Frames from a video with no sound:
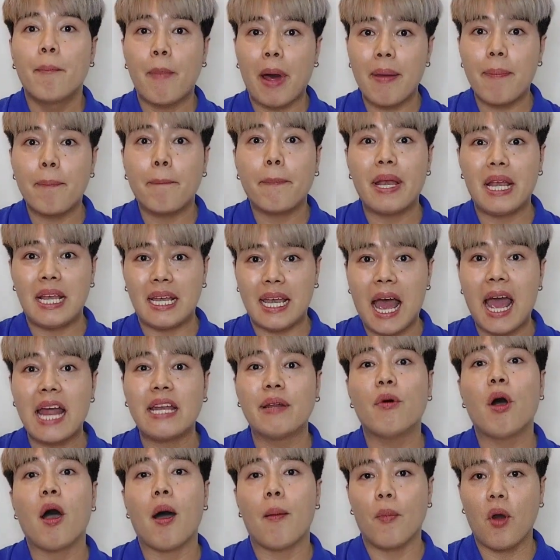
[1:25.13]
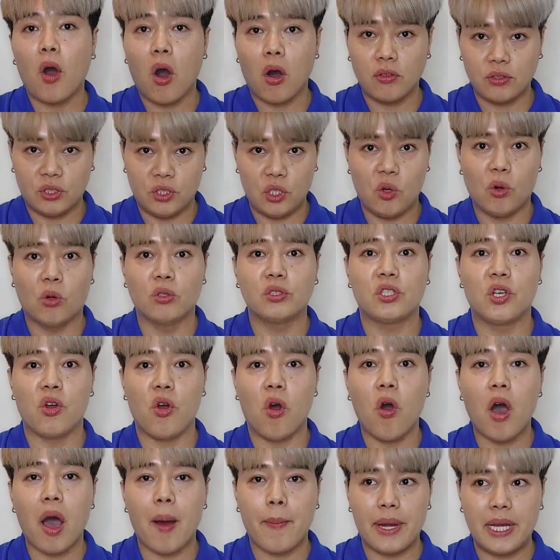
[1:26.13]
มันเป็นลายน้ำหอมของจิโอจิโอ
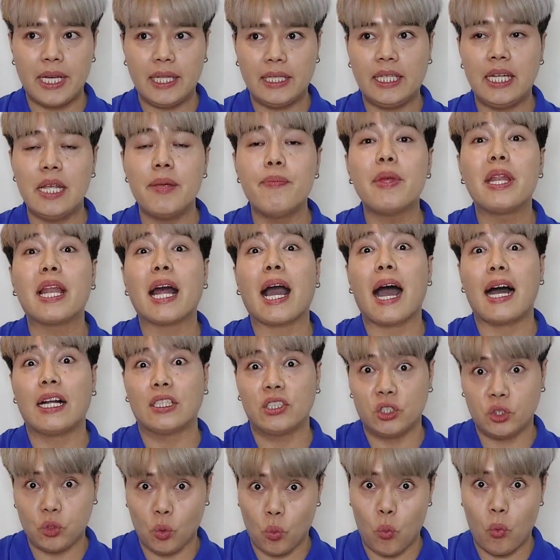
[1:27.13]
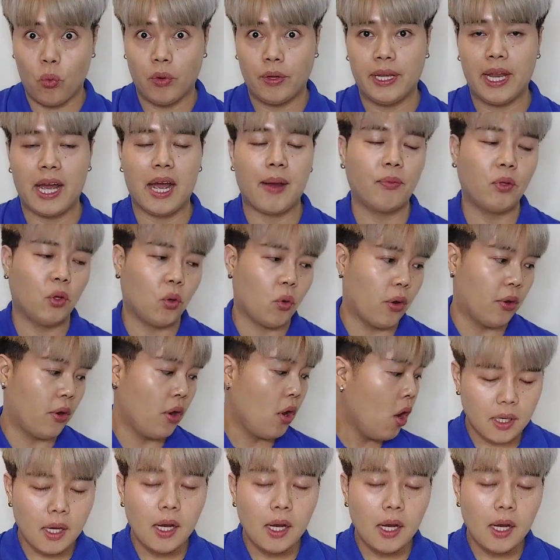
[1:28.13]
อ่ะมันเป็นที่มีราคาสูงนะครับทุกคน